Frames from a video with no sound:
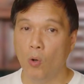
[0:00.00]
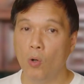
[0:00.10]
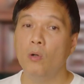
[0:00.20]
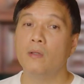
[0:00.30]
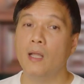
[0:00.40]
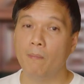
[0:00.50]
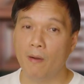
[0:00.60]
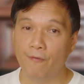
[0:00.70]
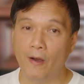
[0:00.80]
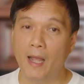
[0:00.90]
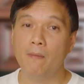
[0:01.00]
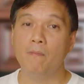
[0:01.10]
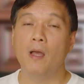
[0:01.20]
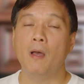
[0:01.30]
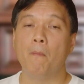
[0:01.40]
o number
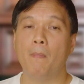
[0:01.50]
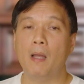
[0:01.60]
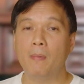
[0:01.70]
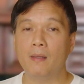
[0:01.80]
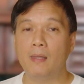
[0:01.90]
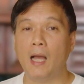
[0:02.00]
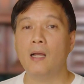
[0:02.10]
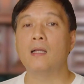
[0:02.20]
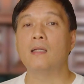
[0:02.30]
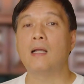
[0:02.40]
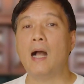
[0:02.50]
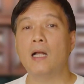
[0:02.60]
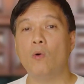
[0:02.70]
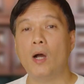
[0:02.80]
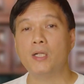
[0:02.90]
5, may bantang
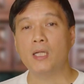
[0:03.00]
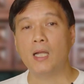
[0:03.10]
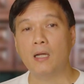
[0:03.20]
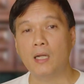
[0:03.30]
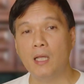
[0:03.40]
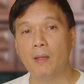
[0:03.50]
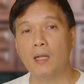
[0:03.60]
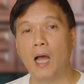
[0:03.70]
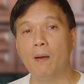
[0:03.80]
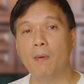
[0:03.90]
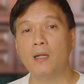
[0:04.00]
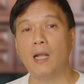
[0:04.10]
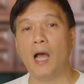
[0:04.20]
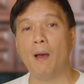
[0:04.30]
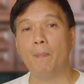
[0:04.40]
gagawa siya ng krimen
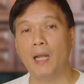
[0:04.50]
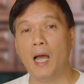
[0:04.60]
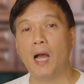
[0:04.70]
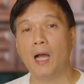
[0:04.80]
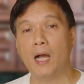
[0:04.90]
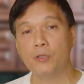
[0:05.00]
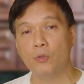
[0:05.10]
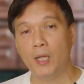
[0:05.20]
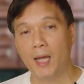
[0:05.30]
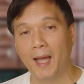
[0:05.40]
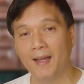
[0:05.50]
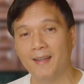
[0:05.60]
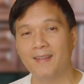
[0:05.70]
habang nakapila ang kaso niya.